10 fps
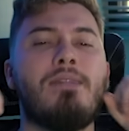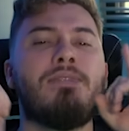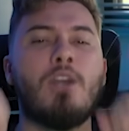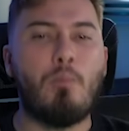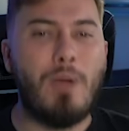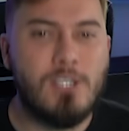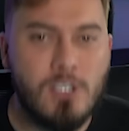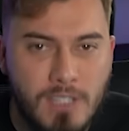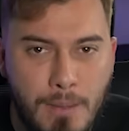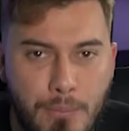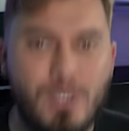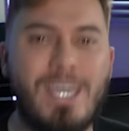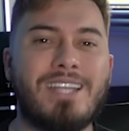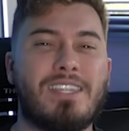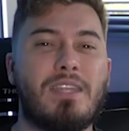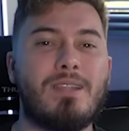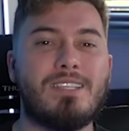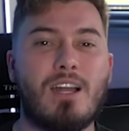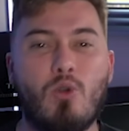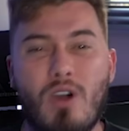Não perde tempo e entra na Blaze
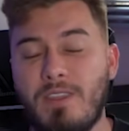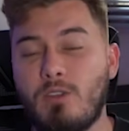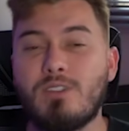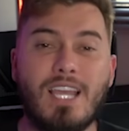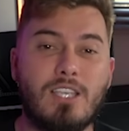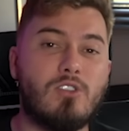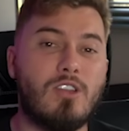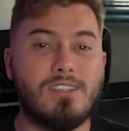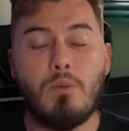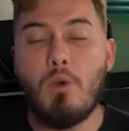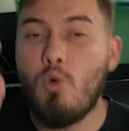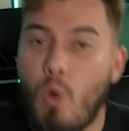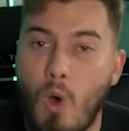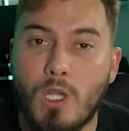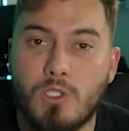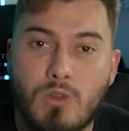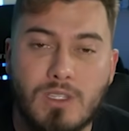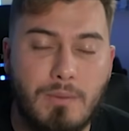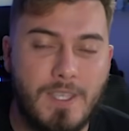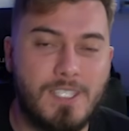agora. Não esquece de utilizar o meu código que está
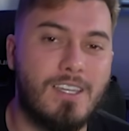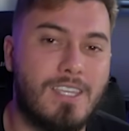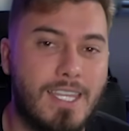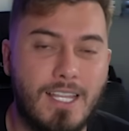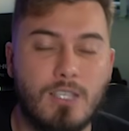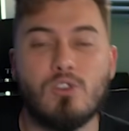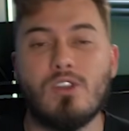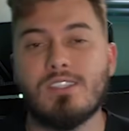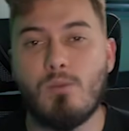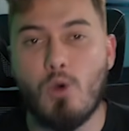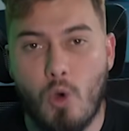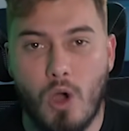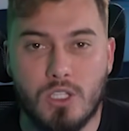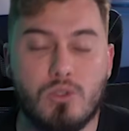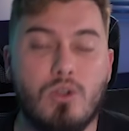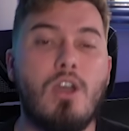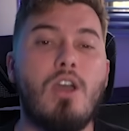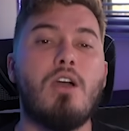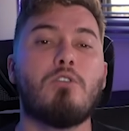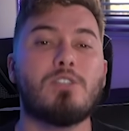aparecendo aqui na tela, que utilizando o meu código
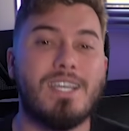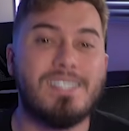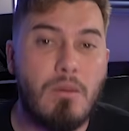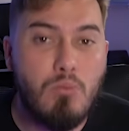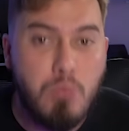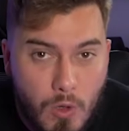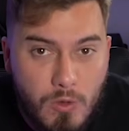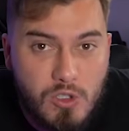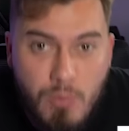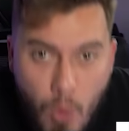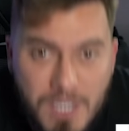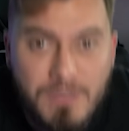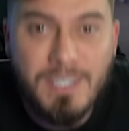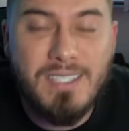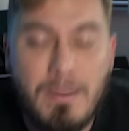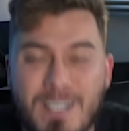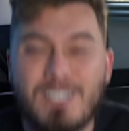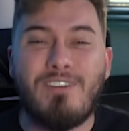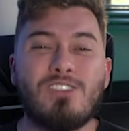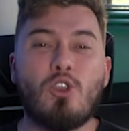você recebe bônus de boas-vindas. A Blaze
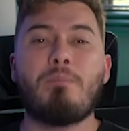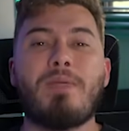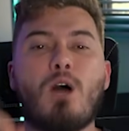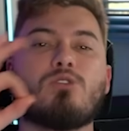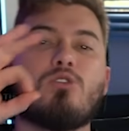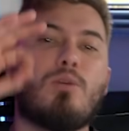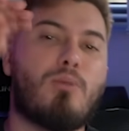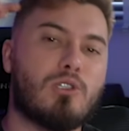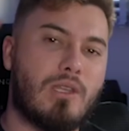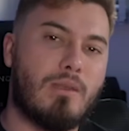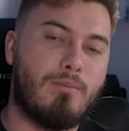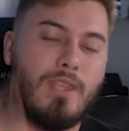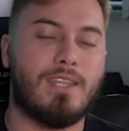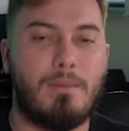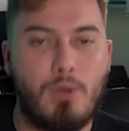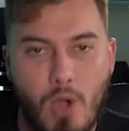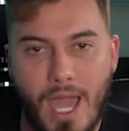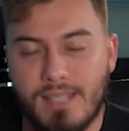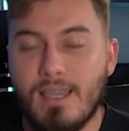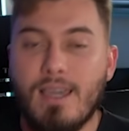vai dobrar o seu depósito até mil
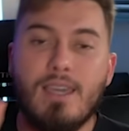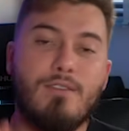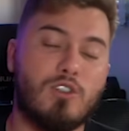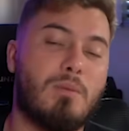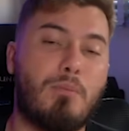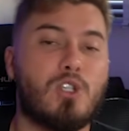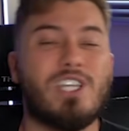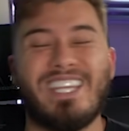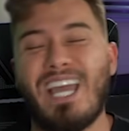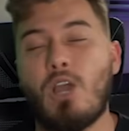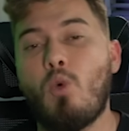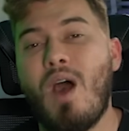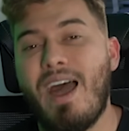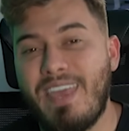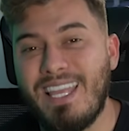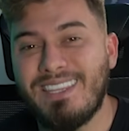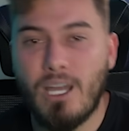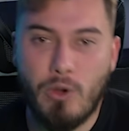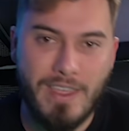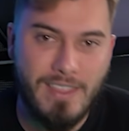reais e você pode ganhar até 40
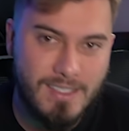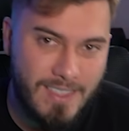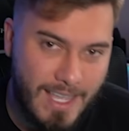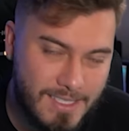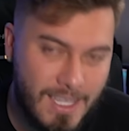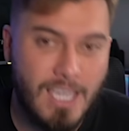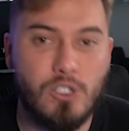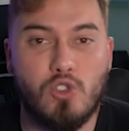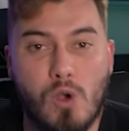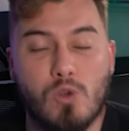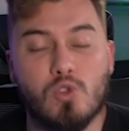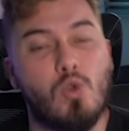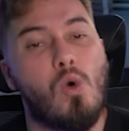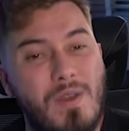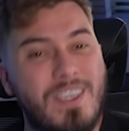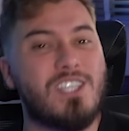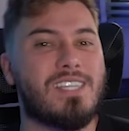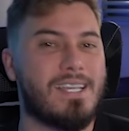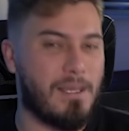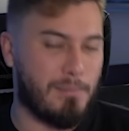rodadas grátis em jogos
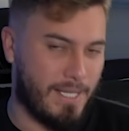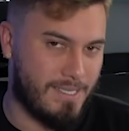originais da Blaze.